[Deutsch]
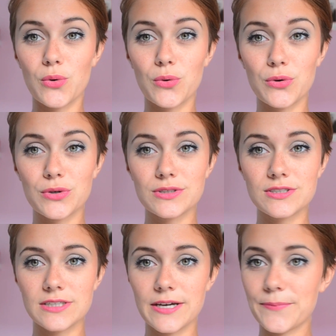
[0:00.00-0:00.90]
Und
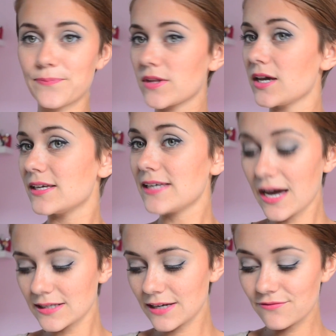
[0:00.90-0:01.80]
ähm,
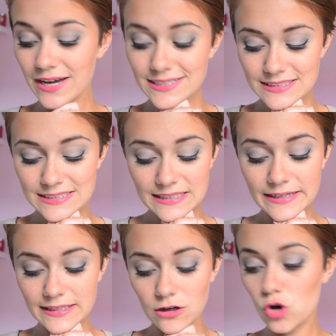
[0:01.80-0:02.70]
ja, dann war es das jetzt
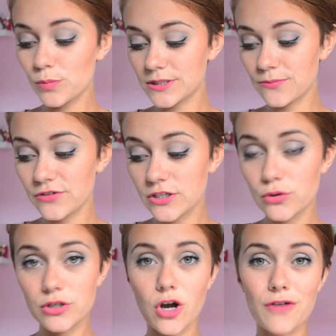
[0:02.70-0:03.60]
eigentlich auch mit dem
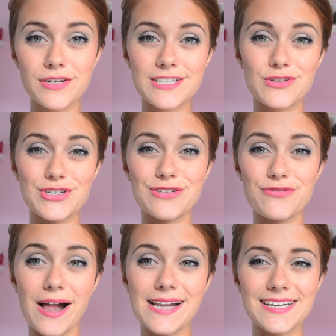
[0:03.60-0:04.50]
Video. Ich hoffe, dass es euch
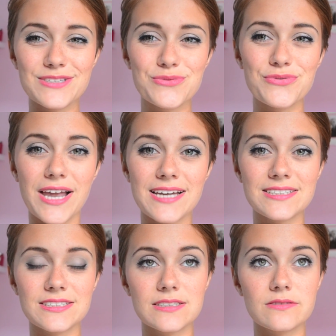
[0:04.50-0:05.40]
gefallen hat und
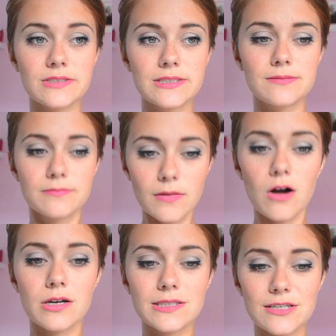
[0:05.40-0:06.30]
vielleicht irgendwie
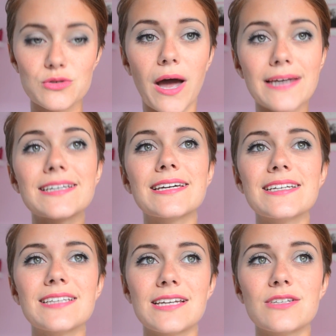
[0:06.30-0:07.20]
euch dazu
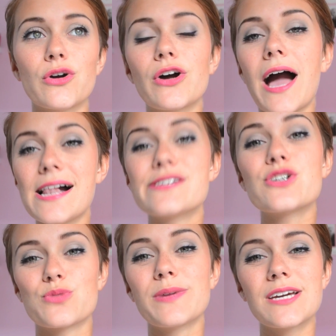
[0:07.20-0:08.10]
angeregt hat, eure alte
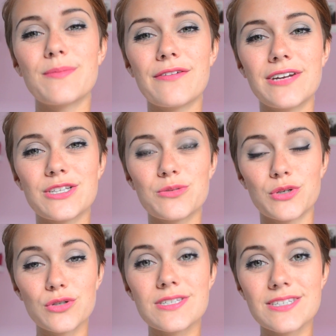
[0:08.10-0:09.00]
Schminke mal wieder zu
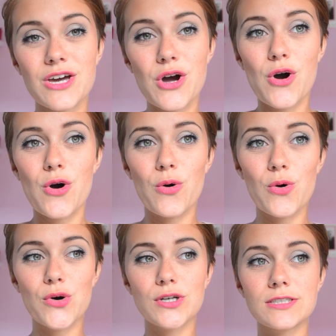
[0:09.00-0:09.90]
benutzen.
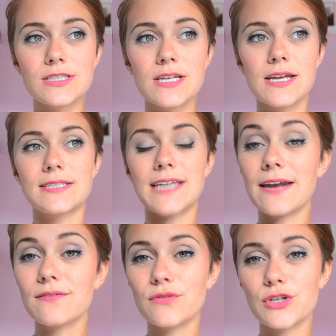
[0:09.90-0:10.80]
Und
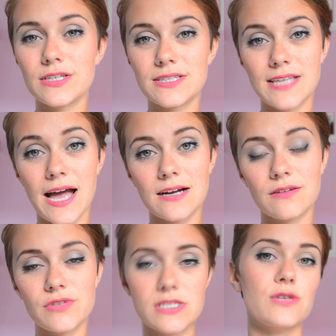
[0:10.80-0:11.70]
dann würde ich
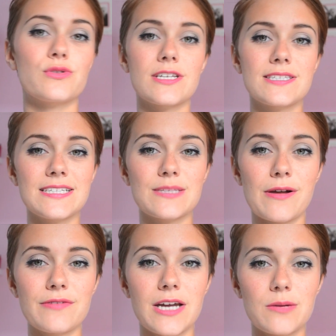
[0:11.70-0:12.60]
sagen, wir sehen uns das nächste
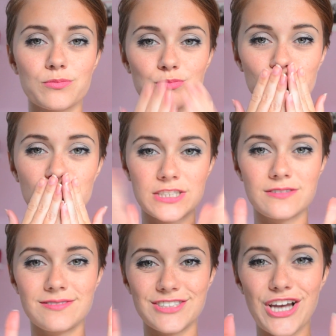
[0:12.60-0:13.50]
Mal wieder.
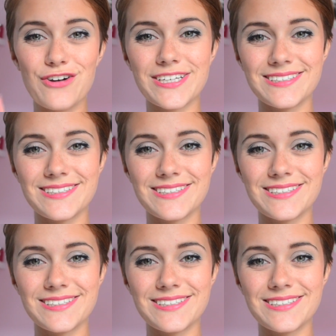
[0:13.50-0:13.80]
Ciao!